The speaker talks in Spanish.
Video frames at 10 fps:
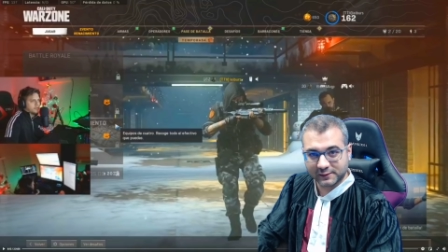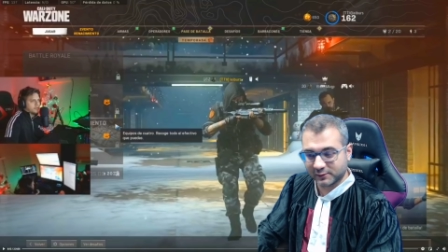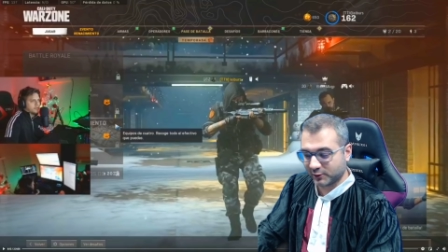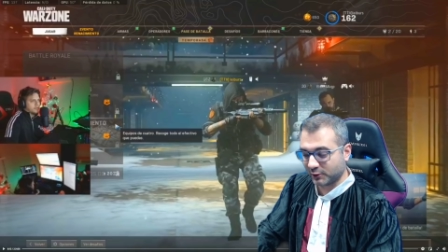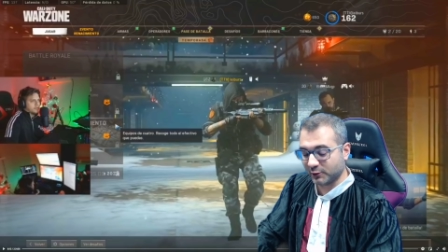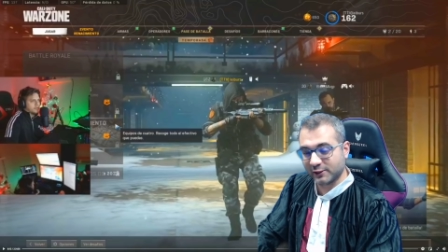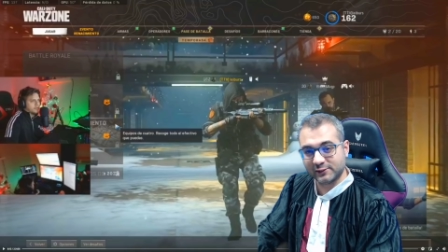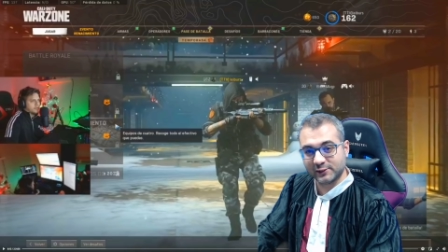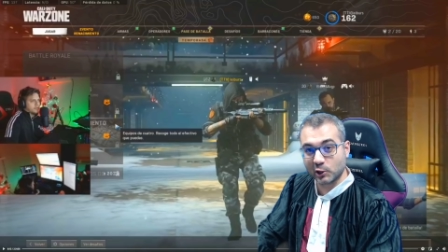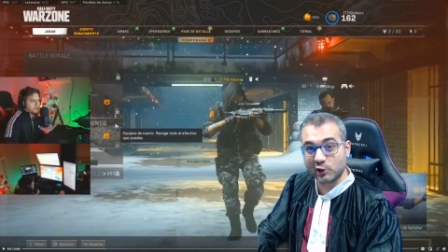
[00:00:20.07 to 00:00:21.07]
Señoras y
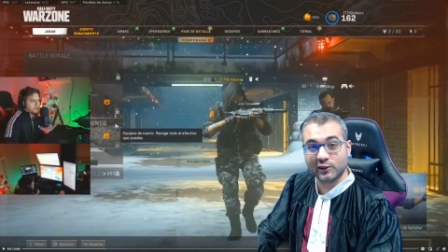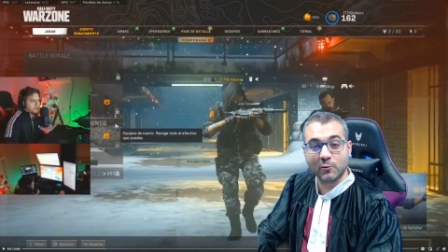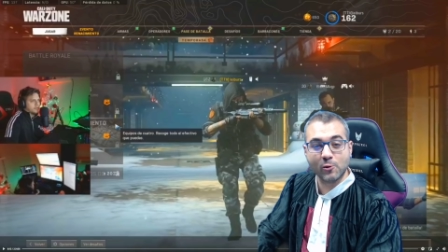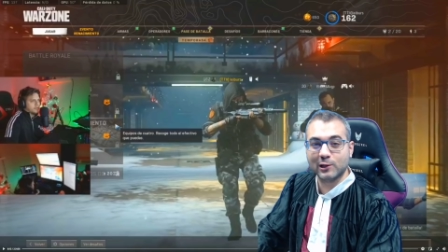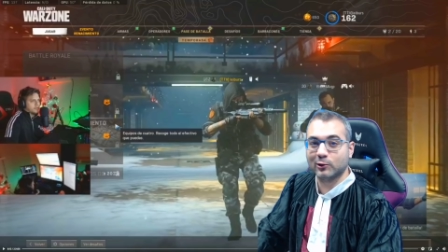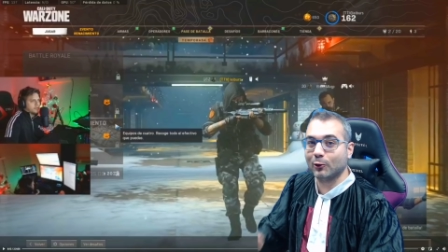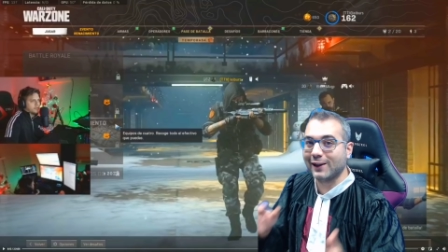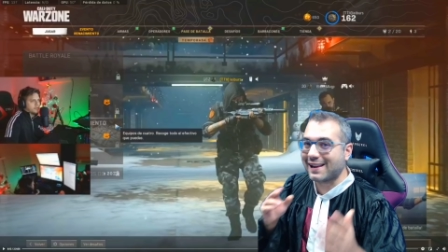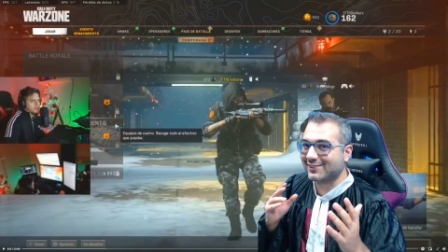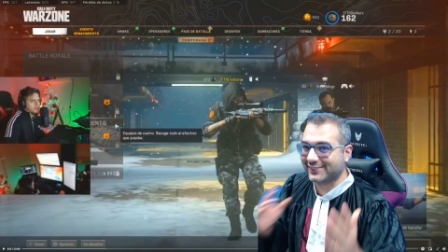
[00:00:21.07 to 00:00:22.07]
señores, ha vuelto la
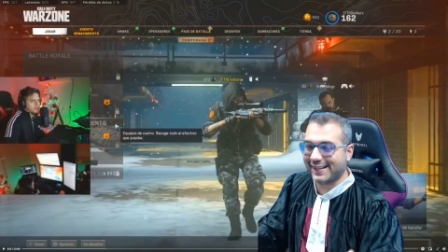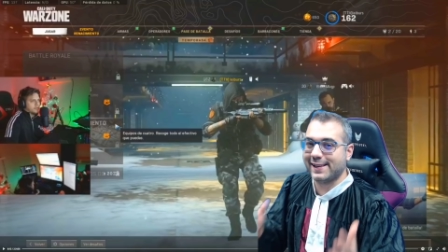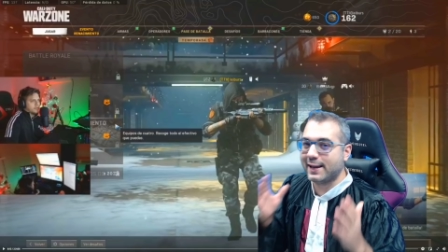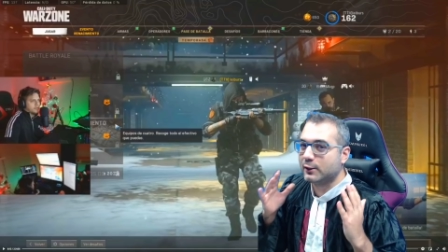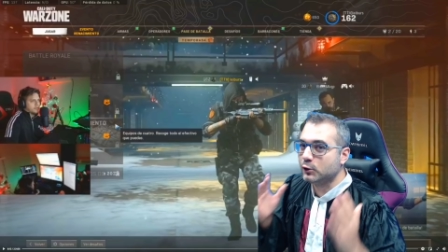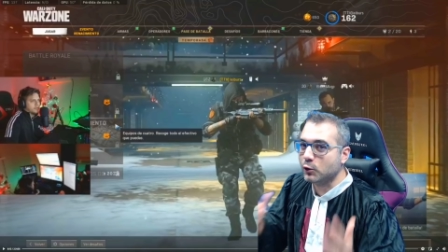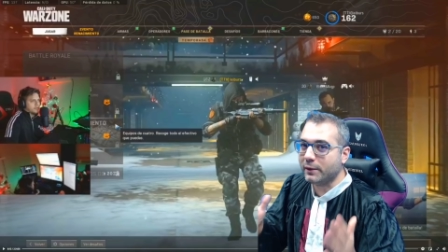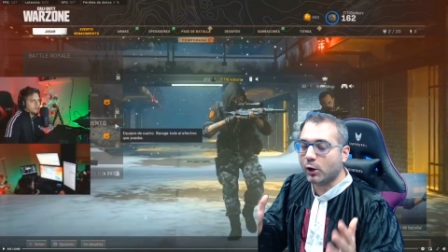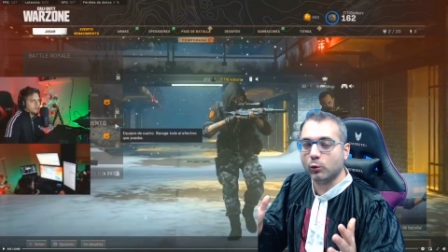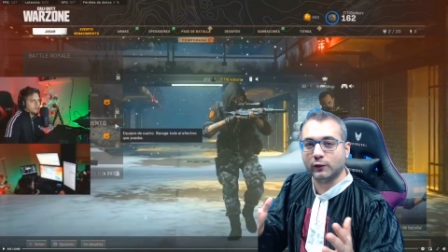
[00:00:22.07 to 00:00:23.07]
estrella
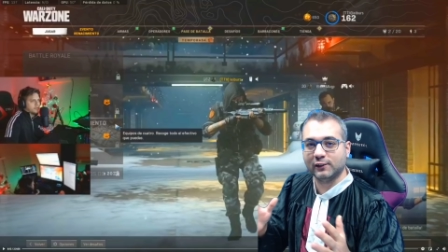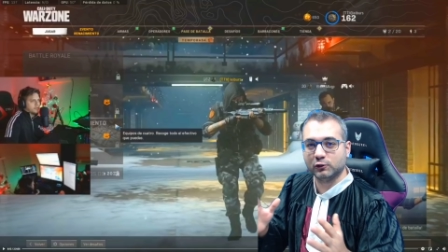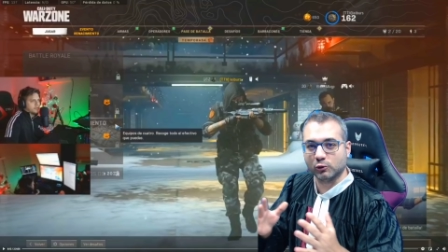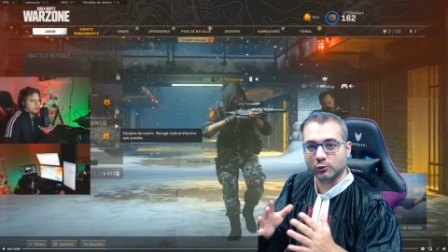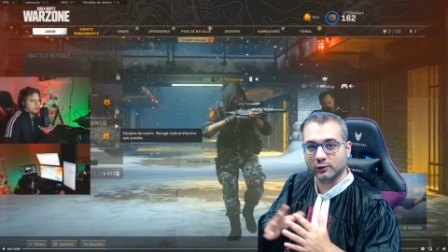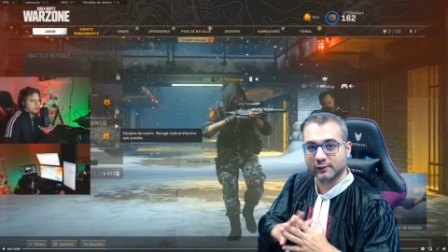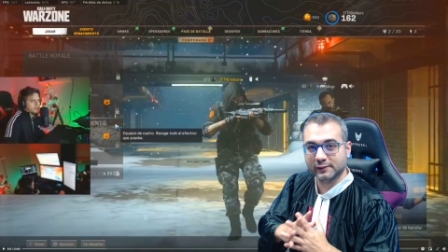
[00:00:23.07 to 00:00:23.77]
número uno del show.